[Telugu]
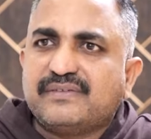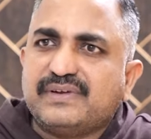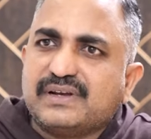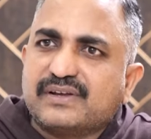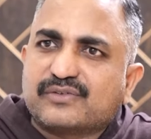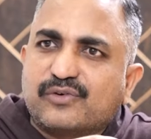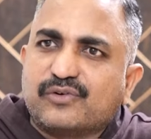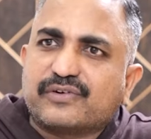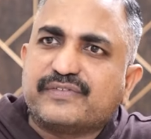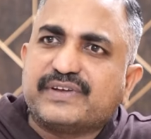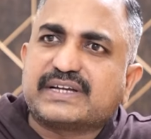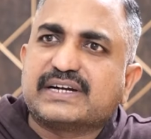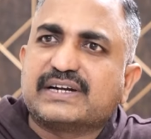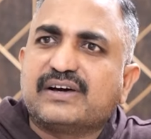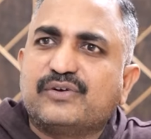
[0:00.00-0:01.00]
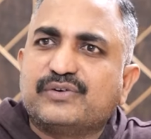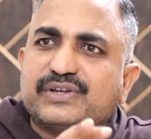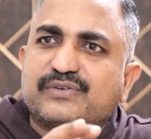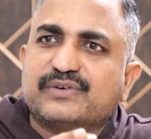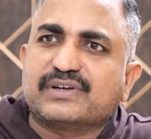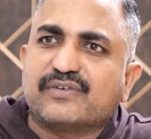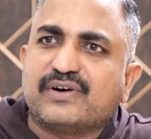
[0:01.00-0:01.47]
వీళ్ళకు ఒక వీకెండ్
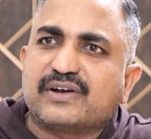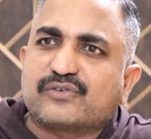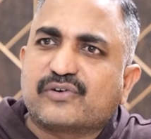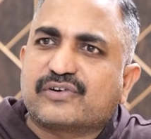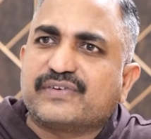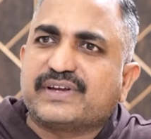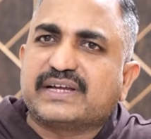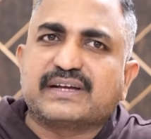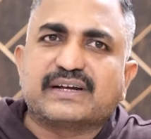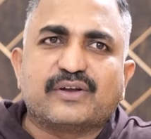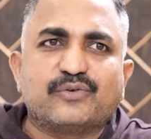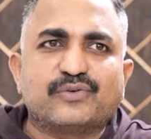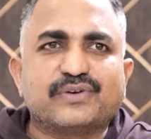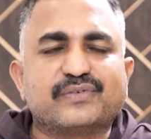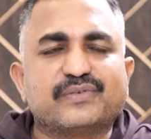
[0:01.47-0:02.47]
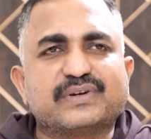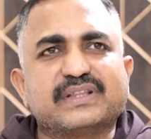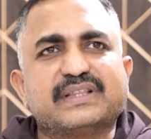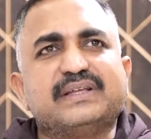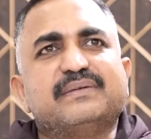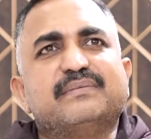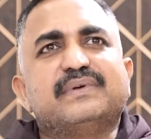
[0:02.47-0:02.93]
అవుటింగ్ ఉంటే వాళ్ళకు ఒక వీకెండ్ అవుటింగ్
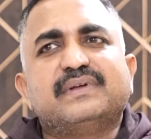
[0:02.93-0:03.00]
ఉంటుంది